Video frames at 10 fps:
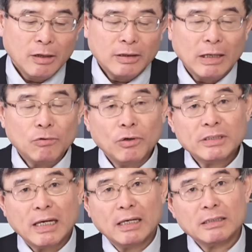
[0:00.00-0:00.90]
那我
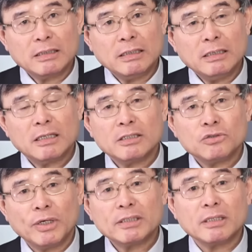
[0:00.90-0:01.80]
想以一个
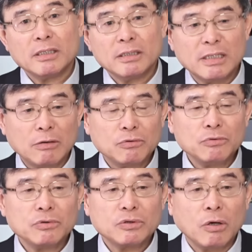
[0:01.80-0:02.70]
学者的角
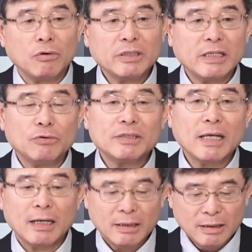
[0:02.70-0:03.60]
度，从理论
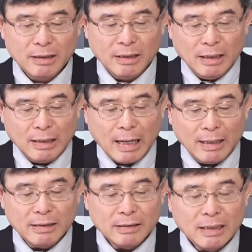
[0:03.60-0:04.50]
上
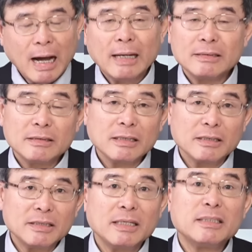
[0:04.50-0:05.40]
来看这
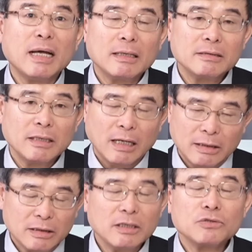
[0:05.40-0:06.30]
个现象，这个
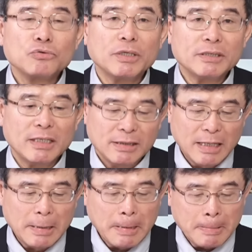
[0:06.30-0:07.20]
很特殊的现
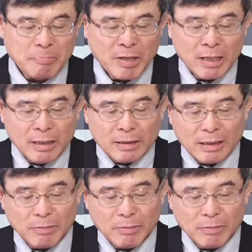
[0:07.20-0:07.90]
象啊。那